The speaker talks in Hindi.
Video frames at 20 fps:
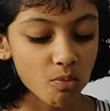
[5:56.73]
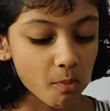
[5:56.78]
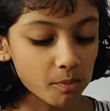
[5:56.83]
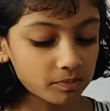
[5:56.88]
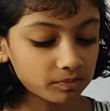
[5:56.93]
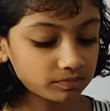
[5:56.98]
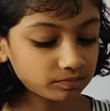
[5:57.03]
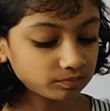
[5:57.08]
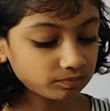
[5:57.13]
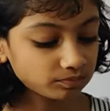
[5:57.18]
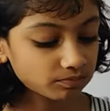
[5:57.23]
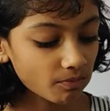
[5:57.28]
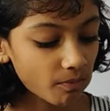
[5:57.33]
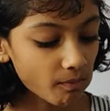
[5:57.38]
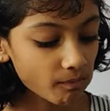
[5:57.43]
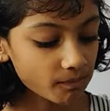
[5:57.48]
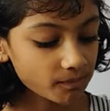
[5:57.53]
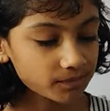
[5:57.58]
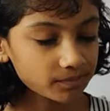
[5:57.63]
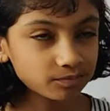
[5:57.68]
ओ वाओ
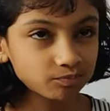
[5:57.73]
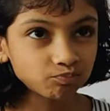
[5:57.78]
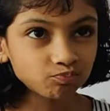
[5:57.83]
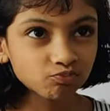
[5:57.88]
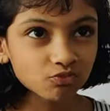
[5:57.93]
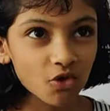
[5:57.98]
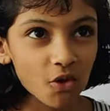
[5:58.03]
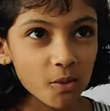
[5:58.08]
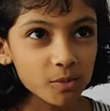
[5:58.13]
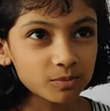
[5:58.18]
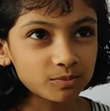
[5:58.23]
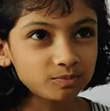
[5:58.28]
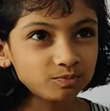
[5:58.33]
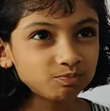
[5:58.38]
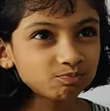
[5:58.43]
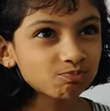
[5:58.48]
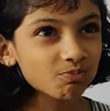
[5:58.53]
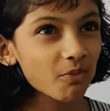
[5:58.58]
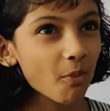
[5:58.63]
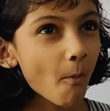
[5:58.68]
कैसे खा रही है
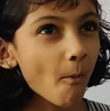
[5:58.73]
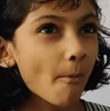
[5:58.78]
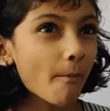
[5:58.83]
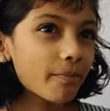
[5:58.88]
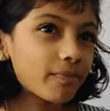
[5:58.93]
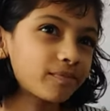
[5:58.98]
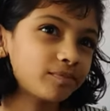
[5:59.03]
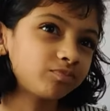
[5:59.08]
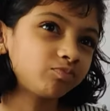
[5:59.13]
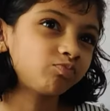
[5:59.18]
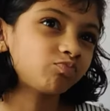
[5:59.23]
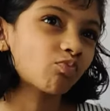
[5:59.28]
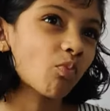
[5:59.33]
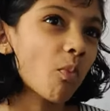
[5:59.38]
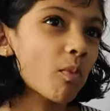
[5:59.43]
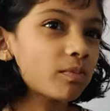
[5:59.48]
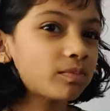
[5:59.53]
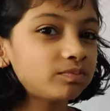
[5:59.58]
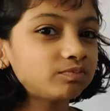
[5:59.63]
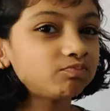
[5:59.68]
थोड़ा सा क्लोज अप लोना
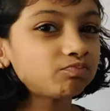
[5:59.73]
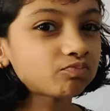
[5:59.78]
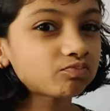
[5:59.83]
इसका